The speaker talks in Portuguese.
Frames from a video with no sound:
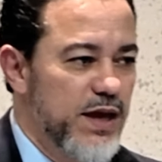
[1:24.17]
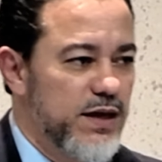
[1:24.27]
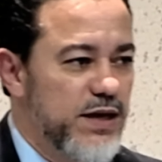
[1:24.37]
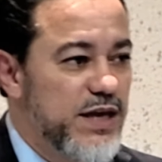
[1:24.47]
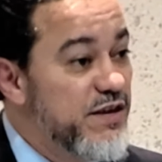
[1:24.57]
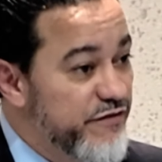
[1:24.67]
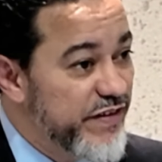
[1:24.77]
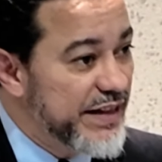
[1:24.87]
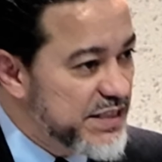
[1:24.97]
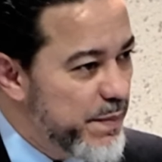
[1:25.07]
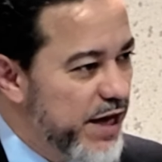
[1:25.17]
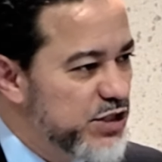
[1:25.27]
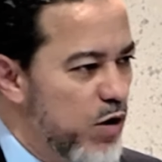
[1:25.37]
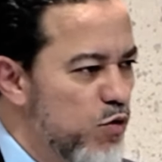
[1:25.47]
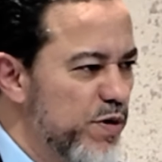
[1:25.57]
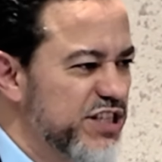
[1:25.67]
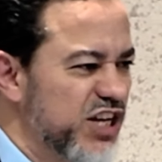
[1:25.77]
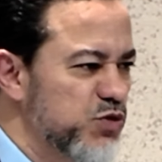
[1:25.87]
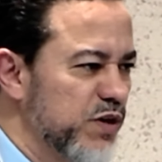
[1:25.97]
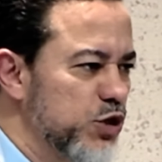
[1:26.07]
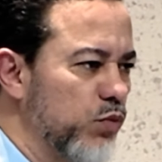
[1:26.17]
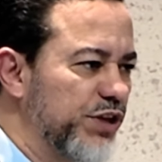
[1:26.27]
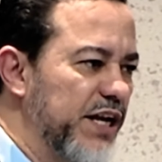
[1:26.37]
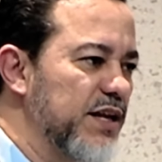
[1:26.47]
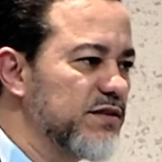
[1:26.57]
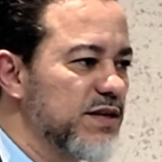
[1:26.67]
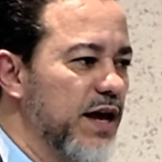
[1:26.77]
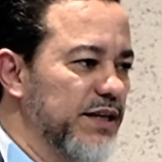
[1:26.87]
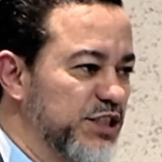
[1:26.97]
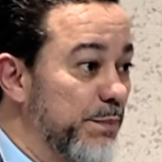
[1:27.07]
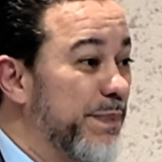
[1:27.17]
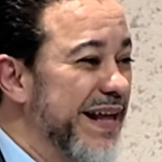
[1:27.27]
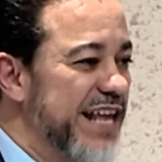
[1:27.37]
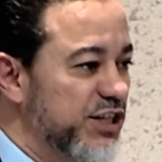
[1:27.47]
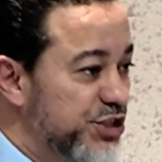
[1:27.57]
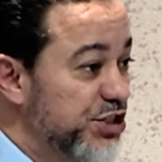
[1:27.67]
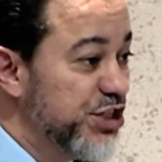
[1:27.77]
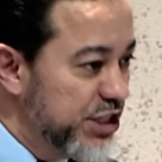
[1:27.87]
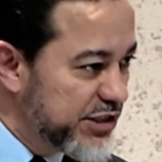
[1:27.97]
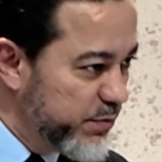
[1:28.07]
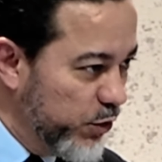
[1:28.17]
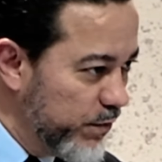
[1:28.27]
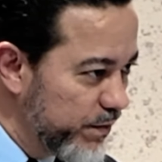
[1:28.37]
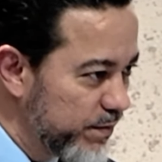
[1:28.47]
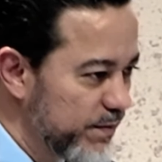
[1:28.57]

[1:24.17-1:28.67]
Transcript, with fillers: E, infelizmente, algumas das suas doutrinas eh, de predestinismo,